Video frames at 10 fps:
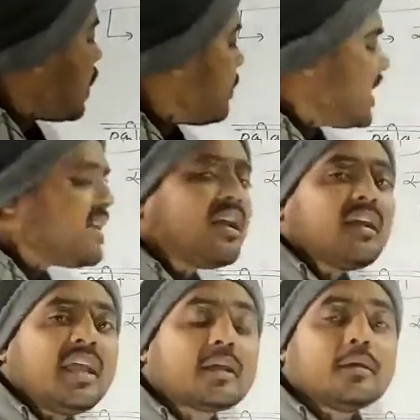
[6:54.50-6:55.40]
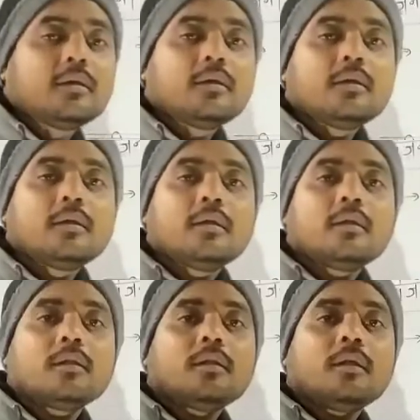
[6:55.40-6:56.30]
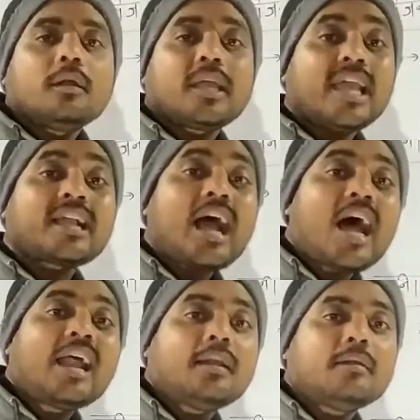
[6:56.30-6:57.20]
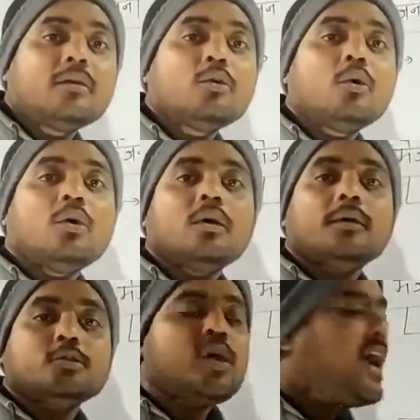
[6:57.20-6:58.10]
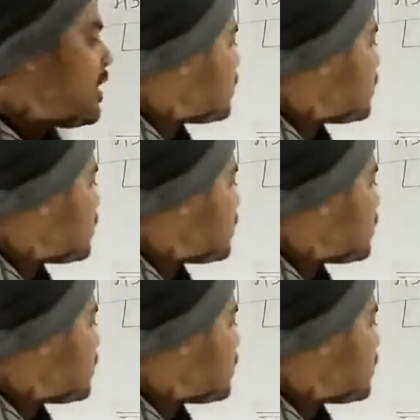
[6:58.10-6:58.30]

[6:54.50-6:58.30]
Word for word: और मेटरनिक के कारण जो है